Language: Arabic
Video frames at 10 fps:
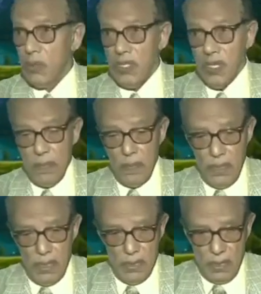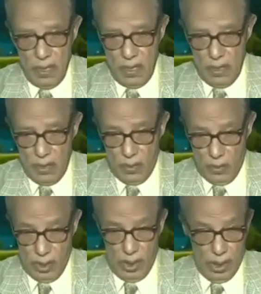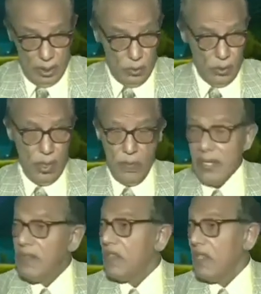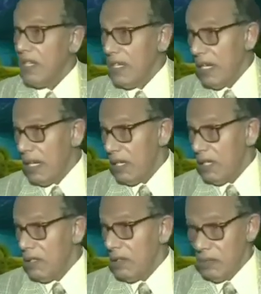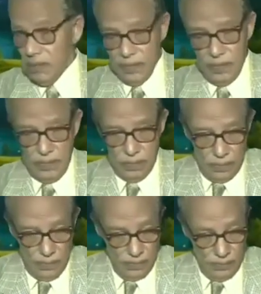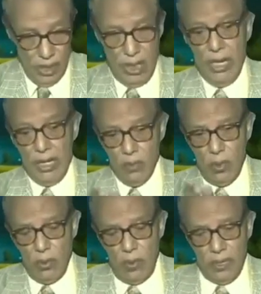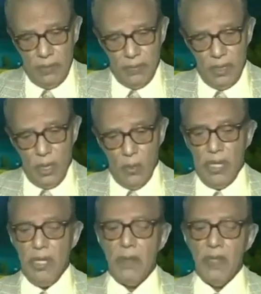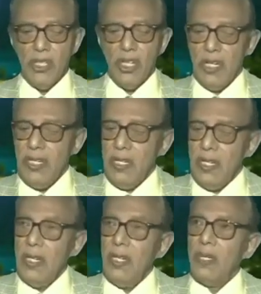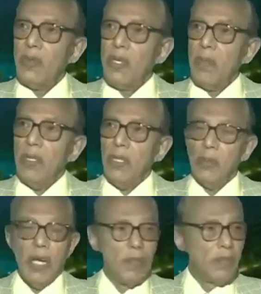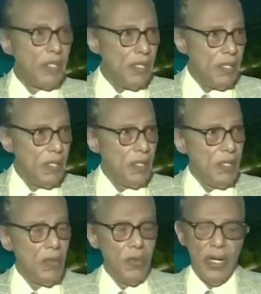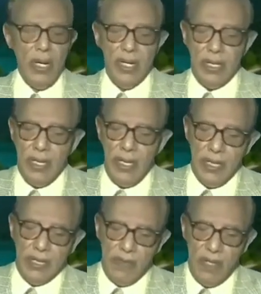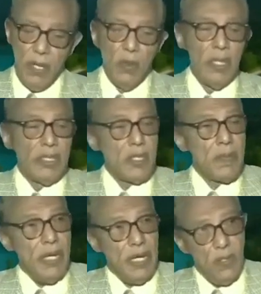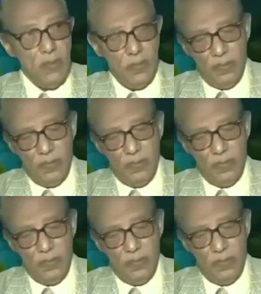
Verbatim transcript: السبع والأرض ومن فيهن ده العالم كله بقى وإن من شيء إلا يسبح بحمده ولكن لا تفقهون تسبيحهم